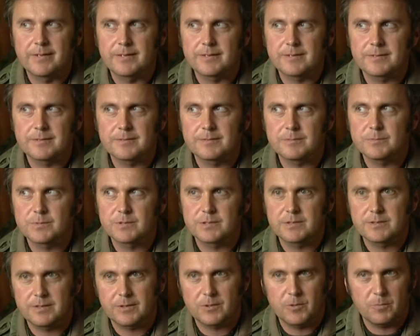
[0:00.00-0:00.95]
e,
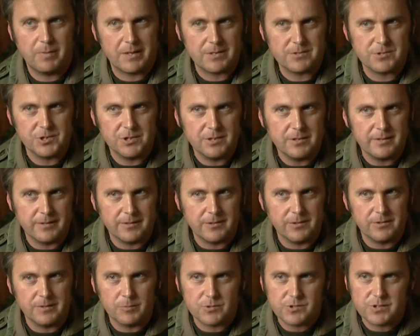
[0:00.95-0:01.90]
tego bardzo
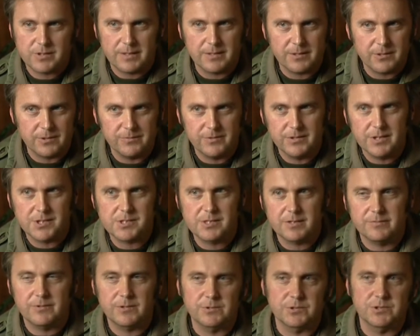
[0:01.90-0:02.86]
silnego emocjonalnego
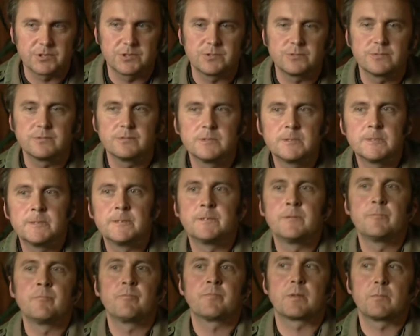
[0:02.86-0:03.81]
wydarzenia w jego życiu,
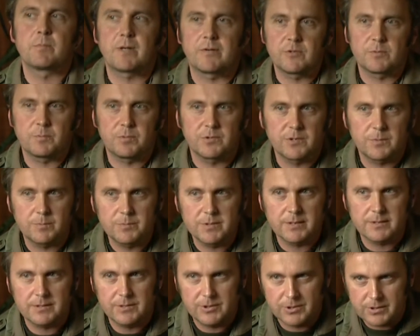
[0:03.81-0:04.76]

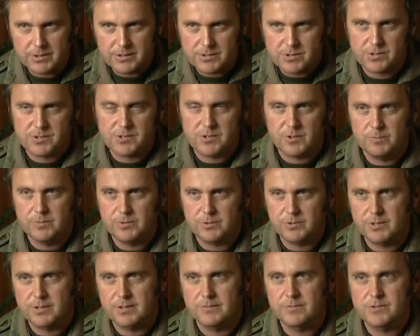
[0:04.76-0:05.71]
prawdopodobnie nie zostałby
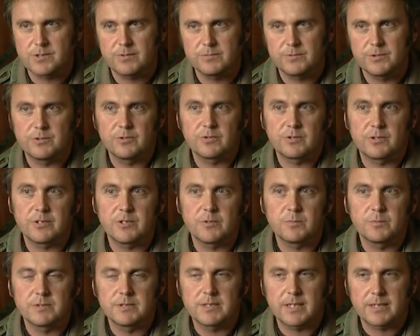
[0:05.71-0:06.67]
odkrywcą, nie
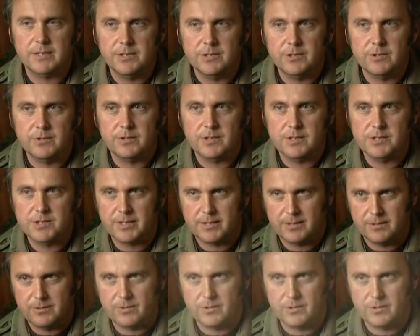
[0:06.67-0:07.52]
dokonałby takich odkryć, jakie